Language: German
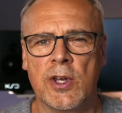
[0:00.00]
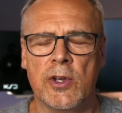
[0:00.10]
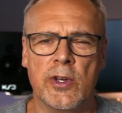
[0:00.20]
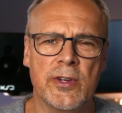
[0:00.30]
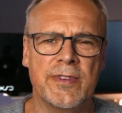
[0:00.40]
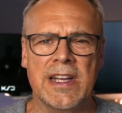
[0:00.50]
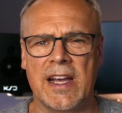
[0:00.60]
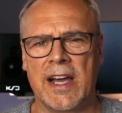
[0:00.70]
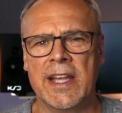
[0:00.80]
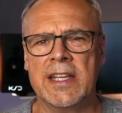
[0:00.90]
irgendwie
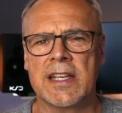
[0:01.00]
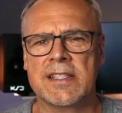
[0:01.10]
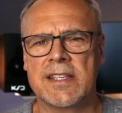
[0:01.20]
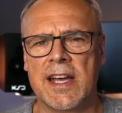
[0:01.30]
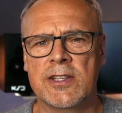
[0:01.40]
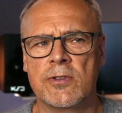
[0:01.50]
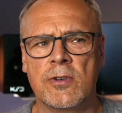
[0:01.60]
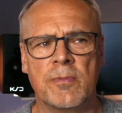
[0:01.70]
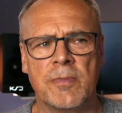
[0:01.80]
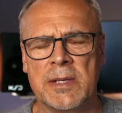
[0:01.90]
nach einiger Zeit
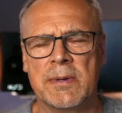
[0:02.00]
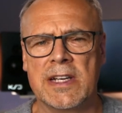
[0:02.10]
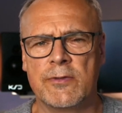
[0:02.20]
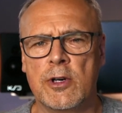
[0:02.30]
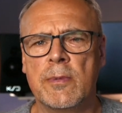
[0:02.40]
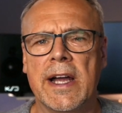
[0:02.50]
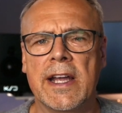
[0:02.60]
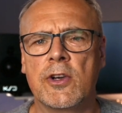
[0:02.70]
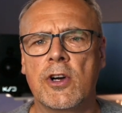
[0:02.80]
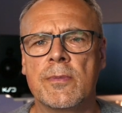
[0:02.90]
so manchmal der Wurm
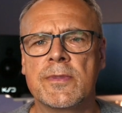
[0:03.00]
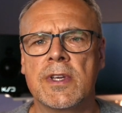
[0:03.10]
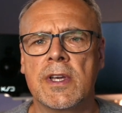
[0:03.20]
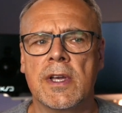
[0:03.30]
reinkommt,